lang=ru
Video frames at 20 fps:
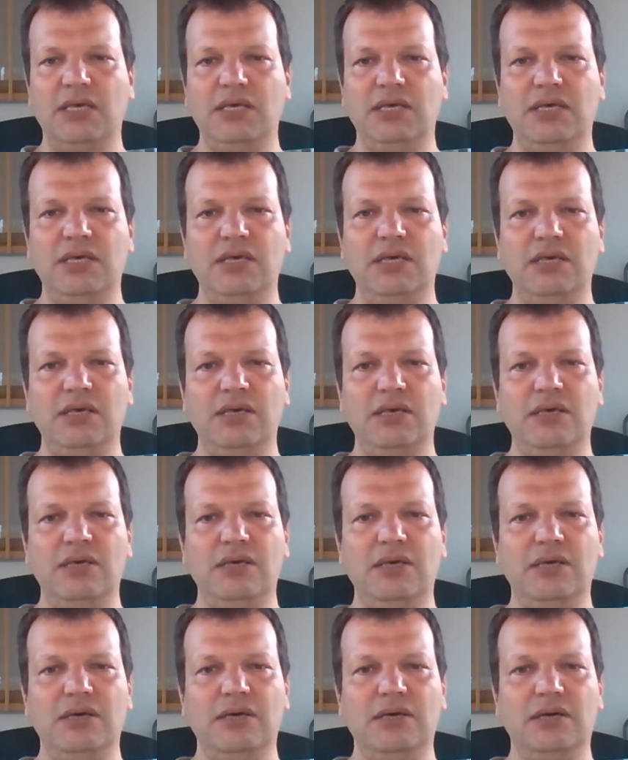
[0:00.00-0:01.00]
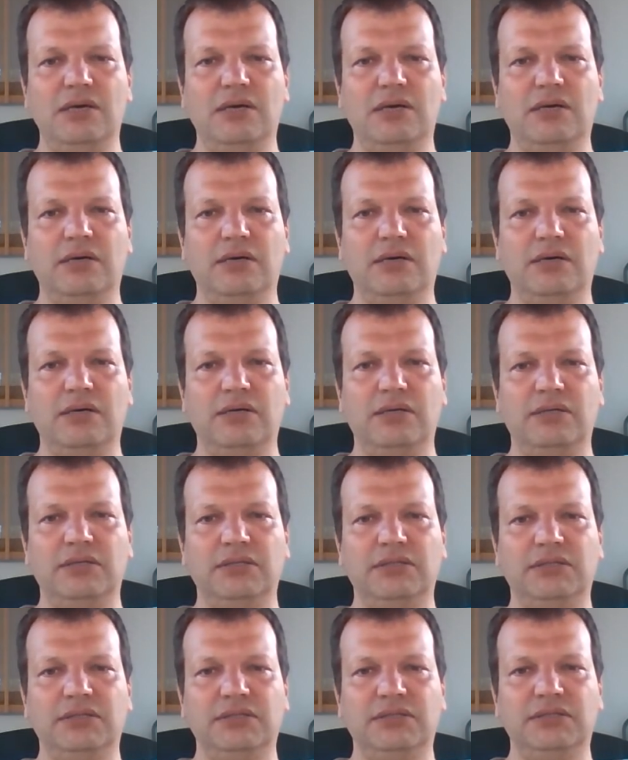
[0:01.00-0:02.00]
И а,
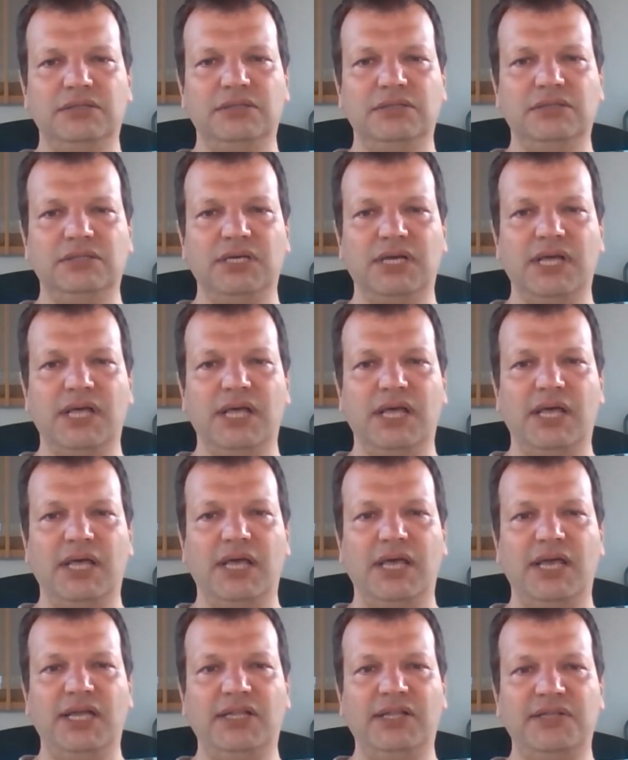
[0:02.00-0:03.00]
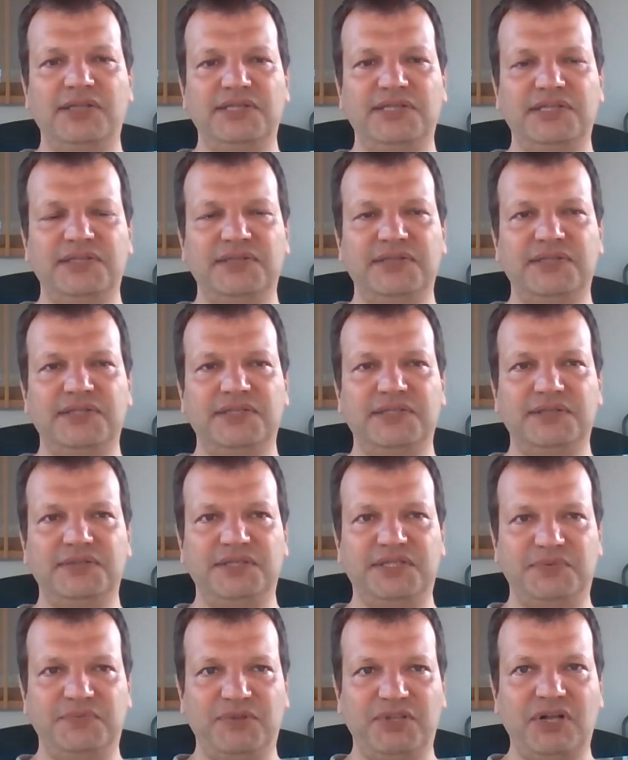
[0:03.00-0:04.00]
этот
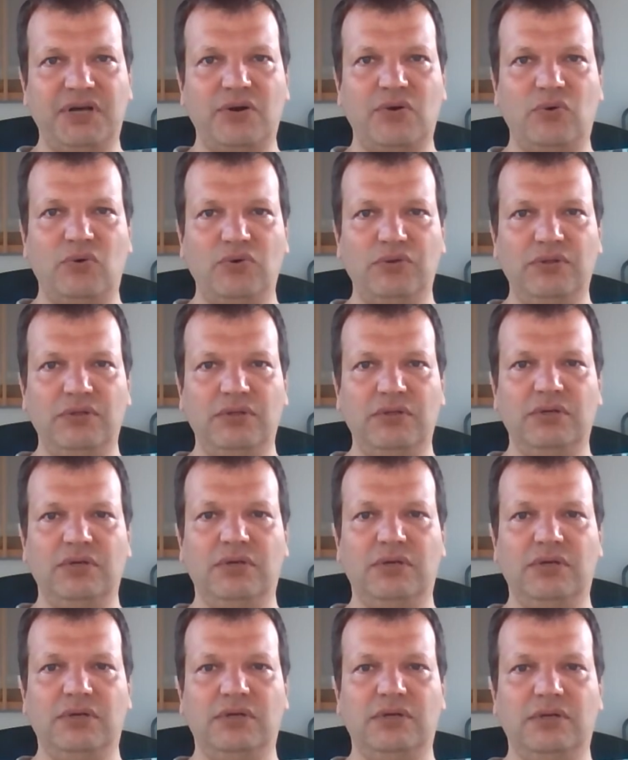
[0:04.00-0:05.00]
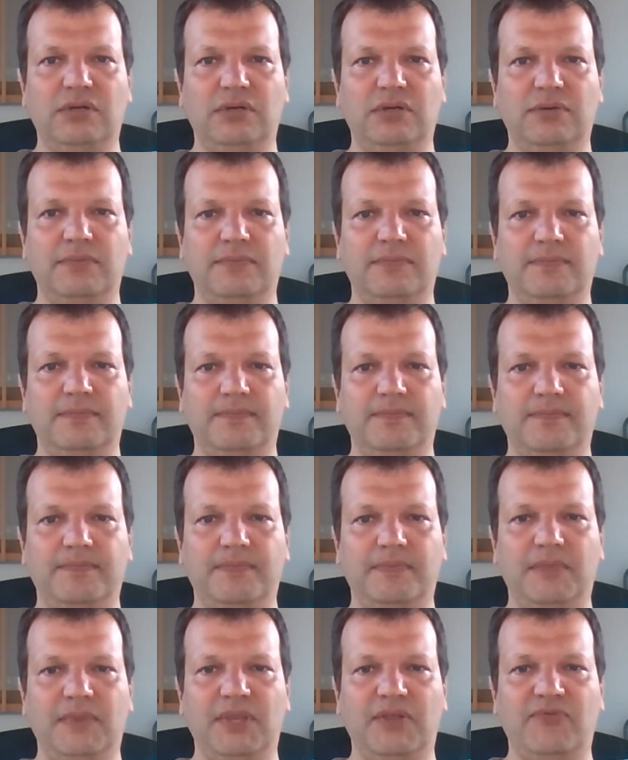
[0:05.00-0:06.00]
семинар, он, а,
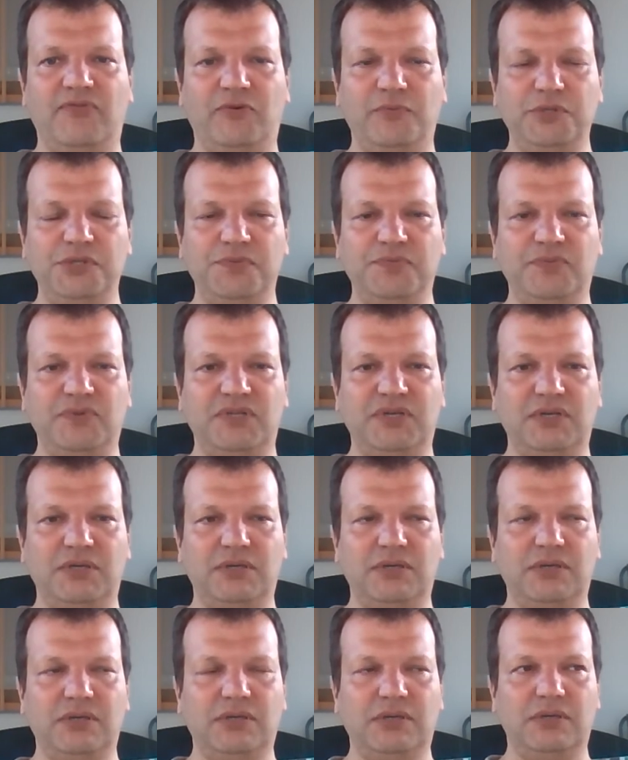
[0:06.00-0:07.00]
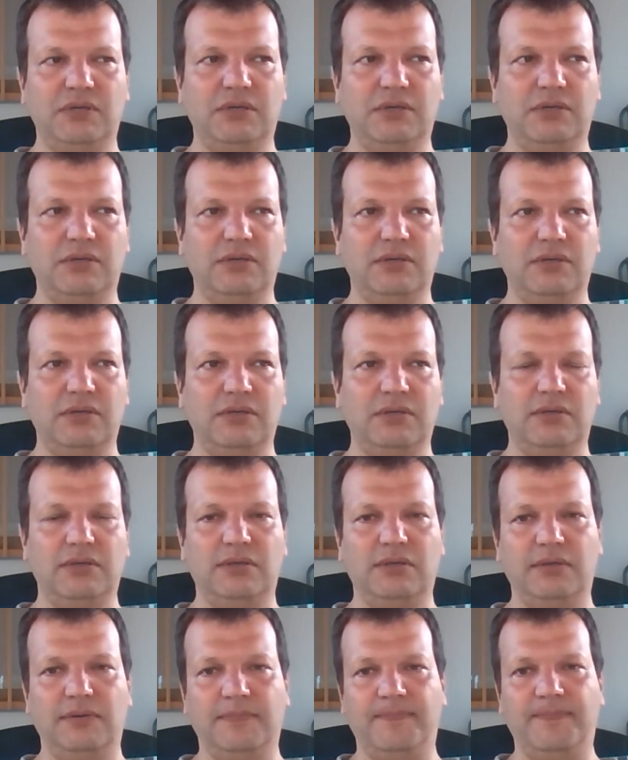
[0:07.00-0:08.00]
в общем-то, а,
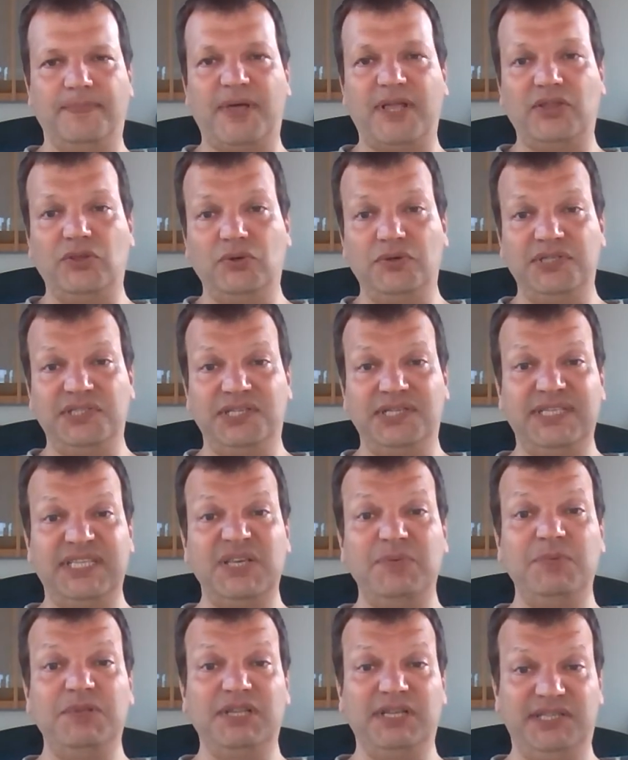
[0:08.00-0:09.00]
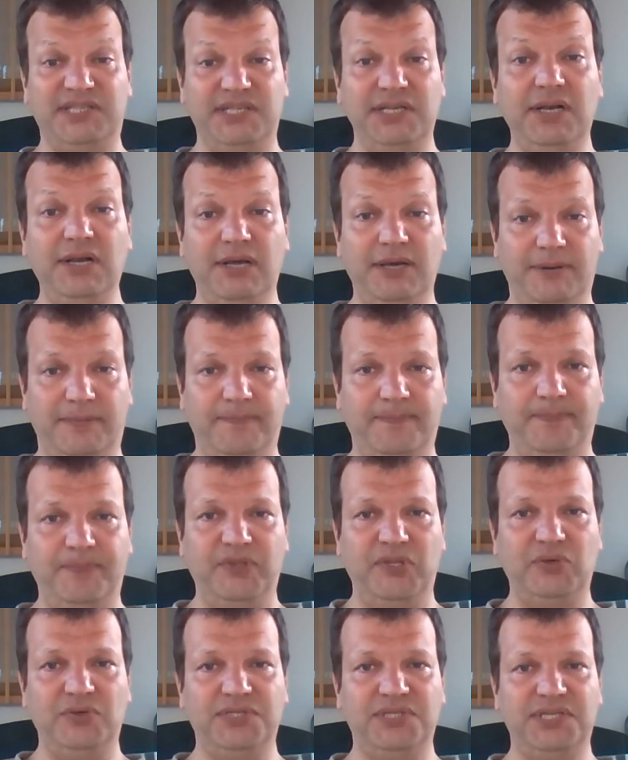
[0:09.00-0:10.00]
относится к теме насилия.
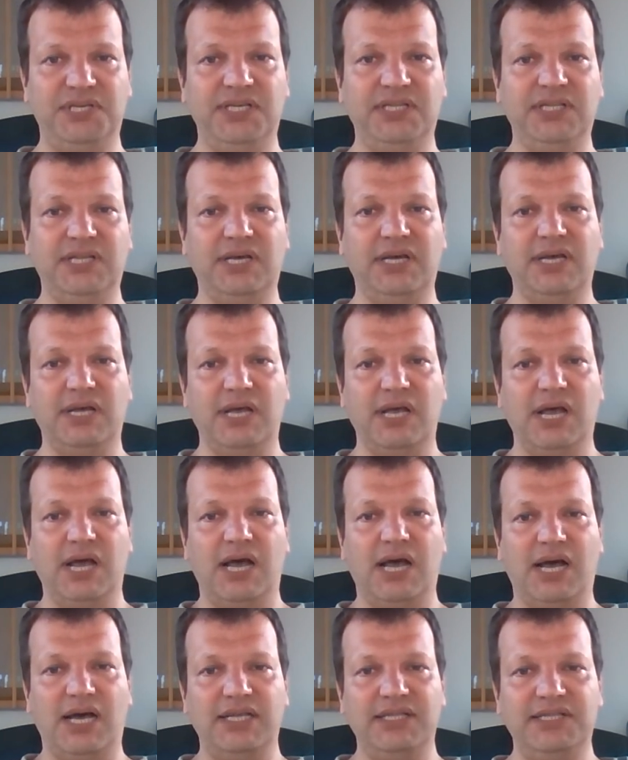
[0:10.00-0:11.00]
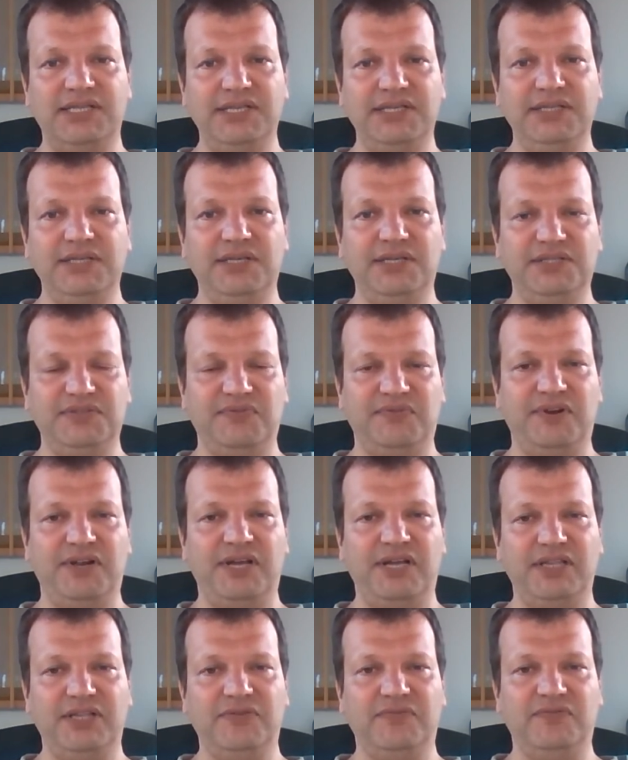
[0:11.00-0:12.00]
То есть это один из
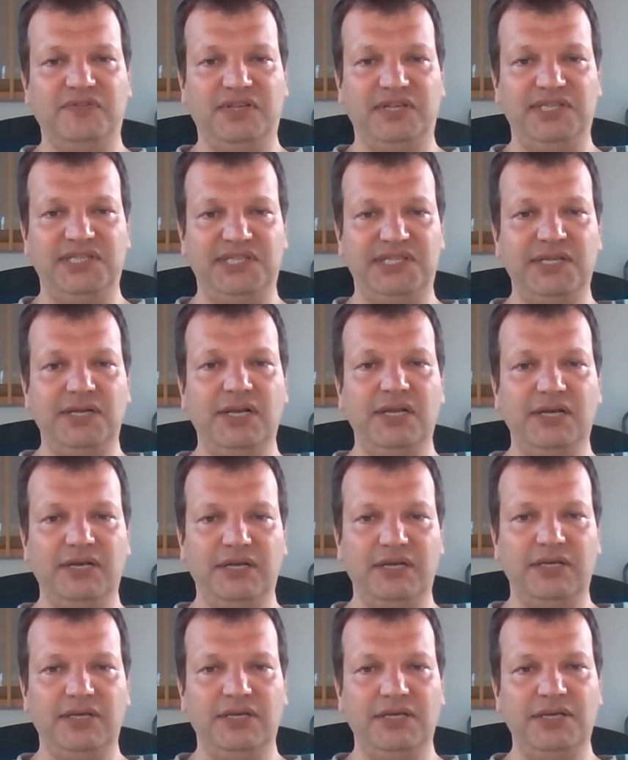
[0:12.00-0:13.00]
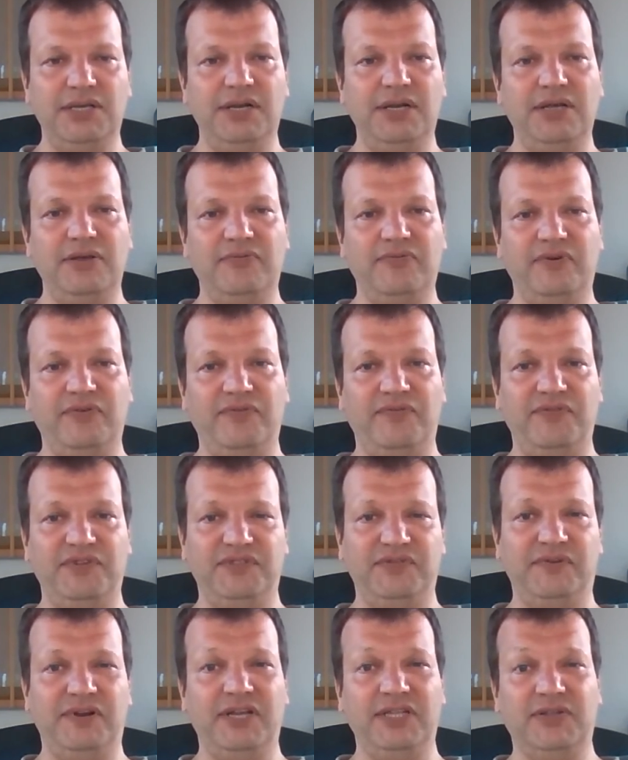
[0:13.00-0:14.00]
вариантов насилия или
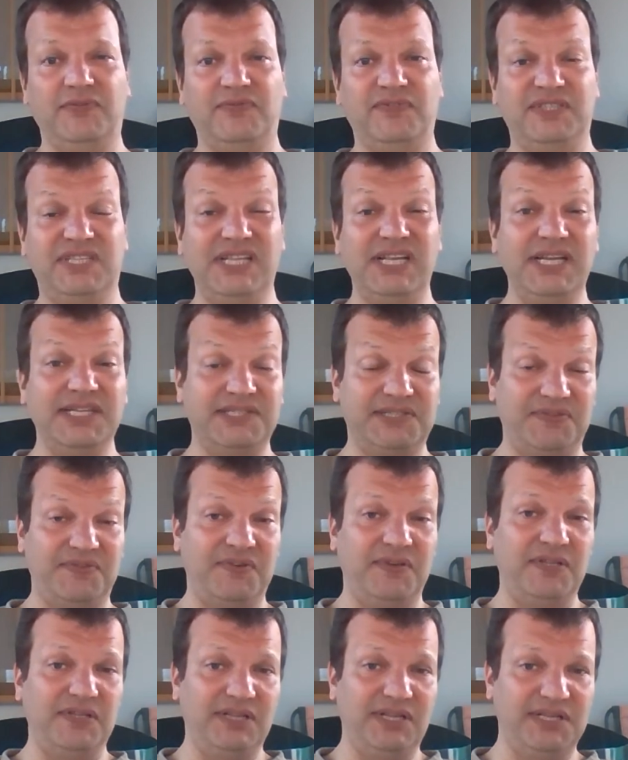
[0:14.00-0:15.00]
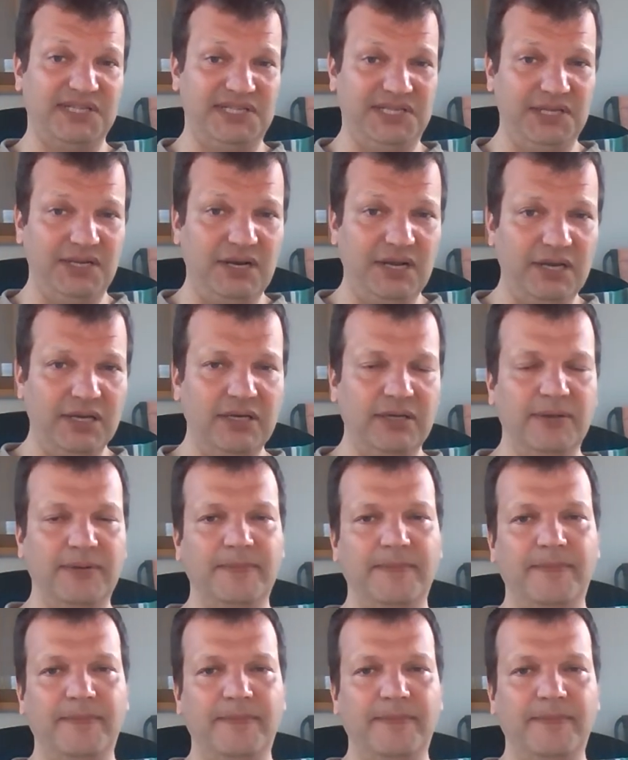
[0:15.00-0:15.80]
из вариантов следствия насилия.